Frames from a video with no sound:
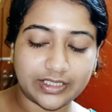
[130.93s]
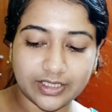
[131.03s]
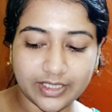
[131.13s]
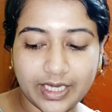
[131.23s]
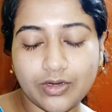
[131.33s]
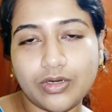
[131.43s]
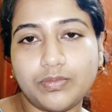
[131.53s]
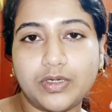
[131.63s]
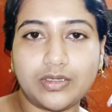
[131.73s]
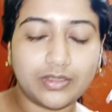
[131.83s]
শুনেছে
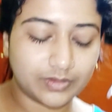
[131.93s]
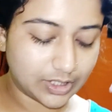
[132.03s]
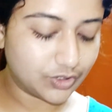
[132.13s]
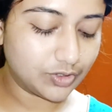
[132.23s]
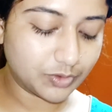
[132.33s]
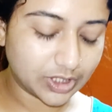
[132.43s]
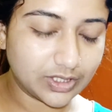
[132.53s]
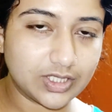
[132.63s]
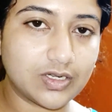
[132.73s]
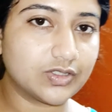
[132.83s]
আমাদের এখানে
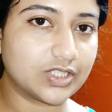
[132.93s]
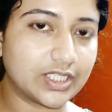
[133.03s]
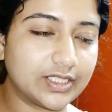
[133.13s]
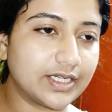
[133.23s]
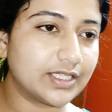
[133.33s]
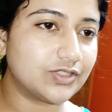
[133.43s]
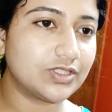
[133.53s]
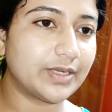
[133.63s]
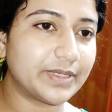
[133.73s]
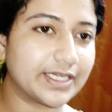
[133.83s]
ট্রেন্সের মানে
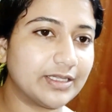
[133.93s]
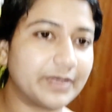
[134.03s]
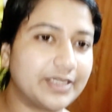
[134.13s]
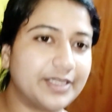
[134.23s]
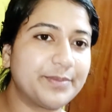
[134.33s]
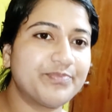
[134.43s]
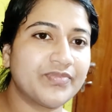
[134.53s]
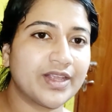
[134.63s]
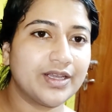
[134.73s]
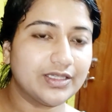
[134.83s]
রিলায়েন্সের ওখানে অফার
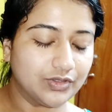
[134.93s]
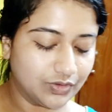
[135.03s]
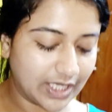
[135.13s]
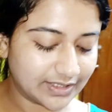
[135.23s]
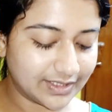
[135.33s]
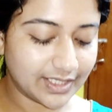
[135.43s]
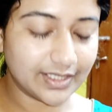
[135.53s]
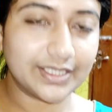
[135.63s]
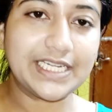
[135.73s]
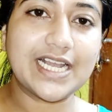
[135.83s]
দিচ্ছে ভালো তো
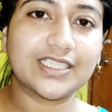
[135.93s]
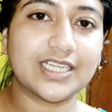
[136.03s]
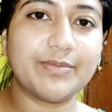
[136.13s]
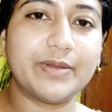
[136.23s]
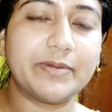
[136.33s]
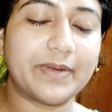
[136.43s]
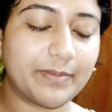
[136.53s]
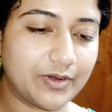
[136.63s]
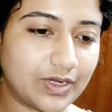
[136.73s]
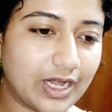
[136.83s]
আমার হাজব্যান্ড বলো
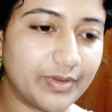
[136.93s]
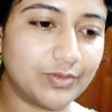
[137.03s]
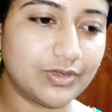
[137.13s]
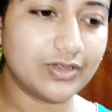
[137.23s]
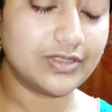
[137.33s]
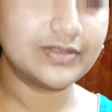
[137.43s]
চলো বাচ্চাদের জন্য